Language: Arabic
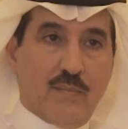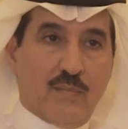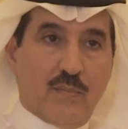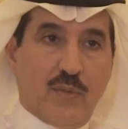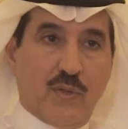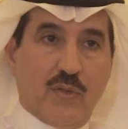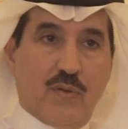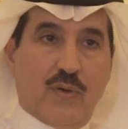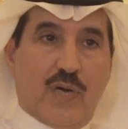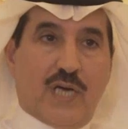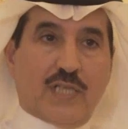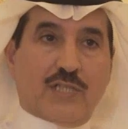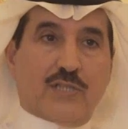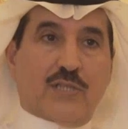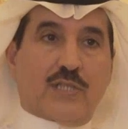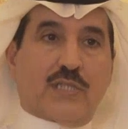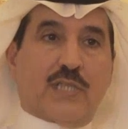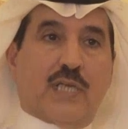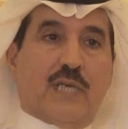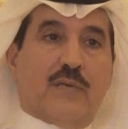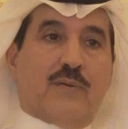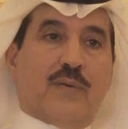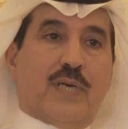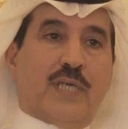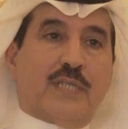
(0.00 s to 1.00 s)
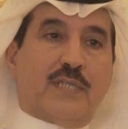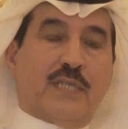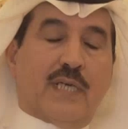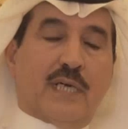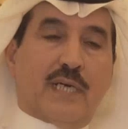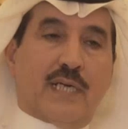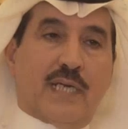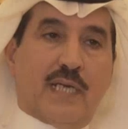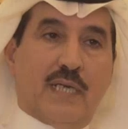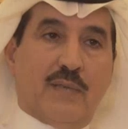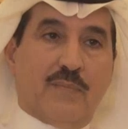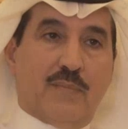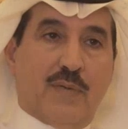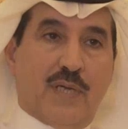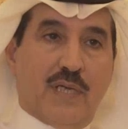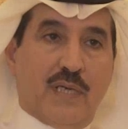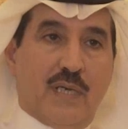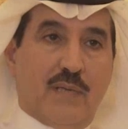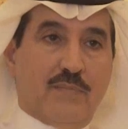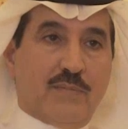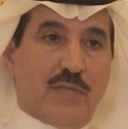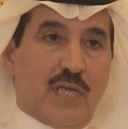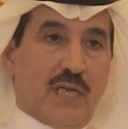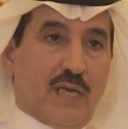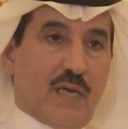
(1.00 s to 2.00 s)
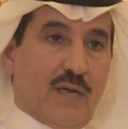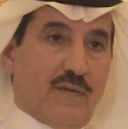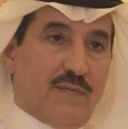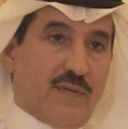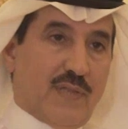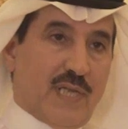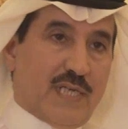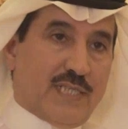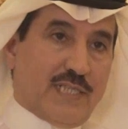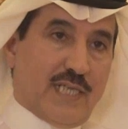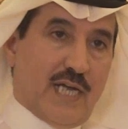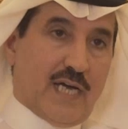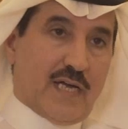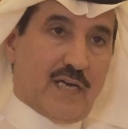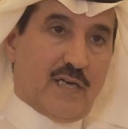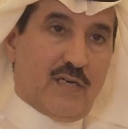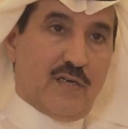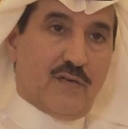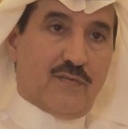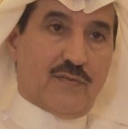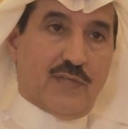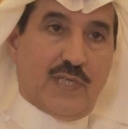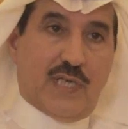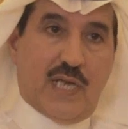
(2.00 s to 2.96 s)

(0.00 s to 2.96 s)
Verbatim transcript: منذ عشر سنوات تقريبا لم تنخفض أسعار النفط